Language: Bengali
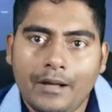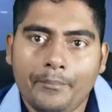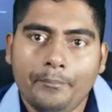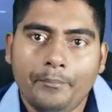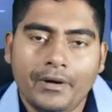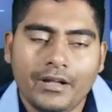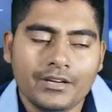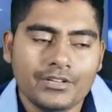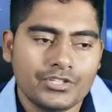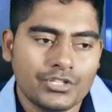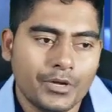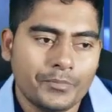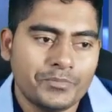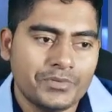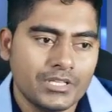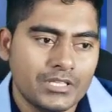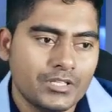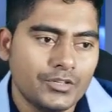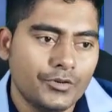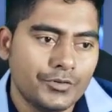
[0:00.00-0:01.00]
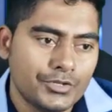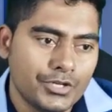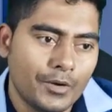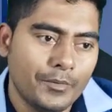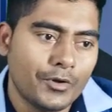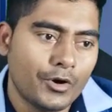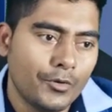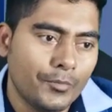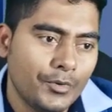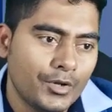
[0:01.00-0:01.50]
আম্মান সবচেয়ে
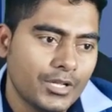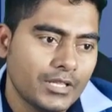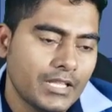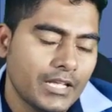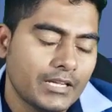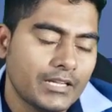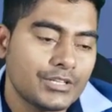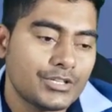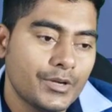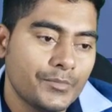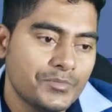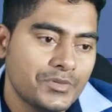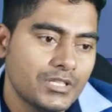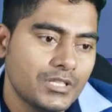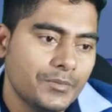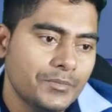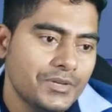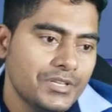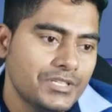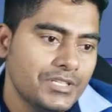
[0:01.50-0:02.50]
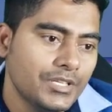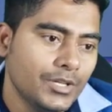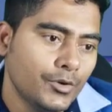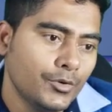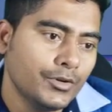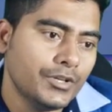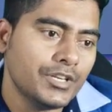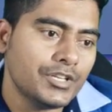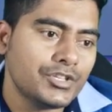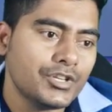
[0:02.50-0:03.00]
সবার উপরে থাকে সবচেয়ে বেশি
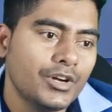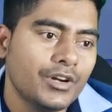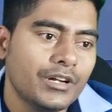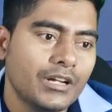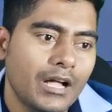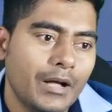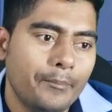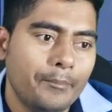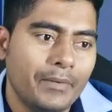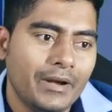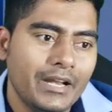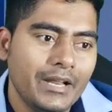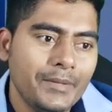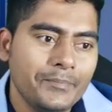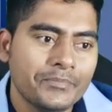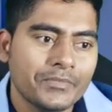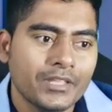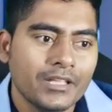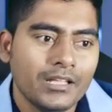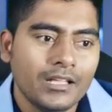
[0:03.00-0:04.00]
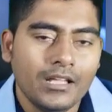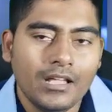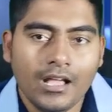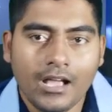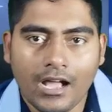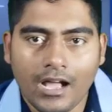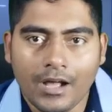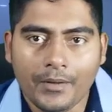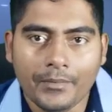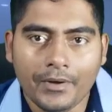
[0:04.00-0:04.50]
রোগীর সংখ্যা আম্মানে
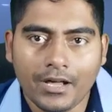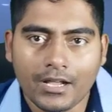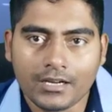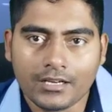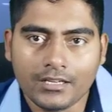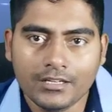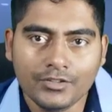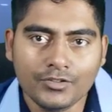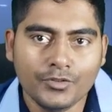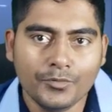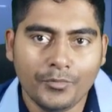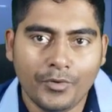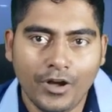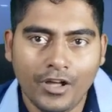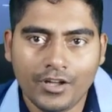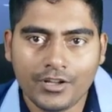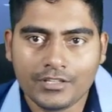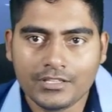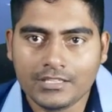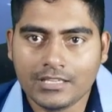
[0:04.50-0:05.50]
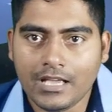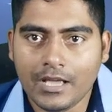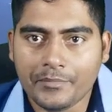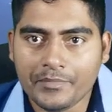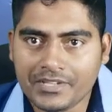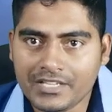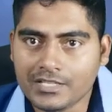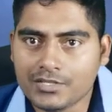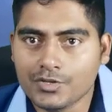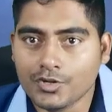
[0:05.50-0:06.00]
আমার কিন্তু বয় হচ্ছে
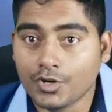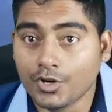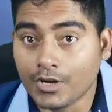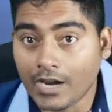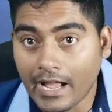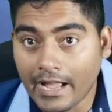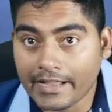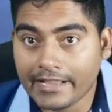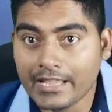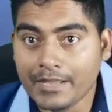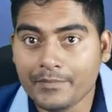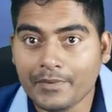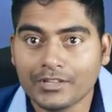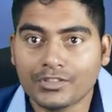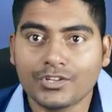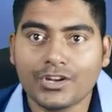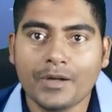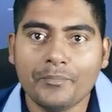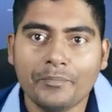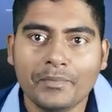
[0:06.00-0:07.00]
আমি কিছুক্ষণ আগেই মাত্র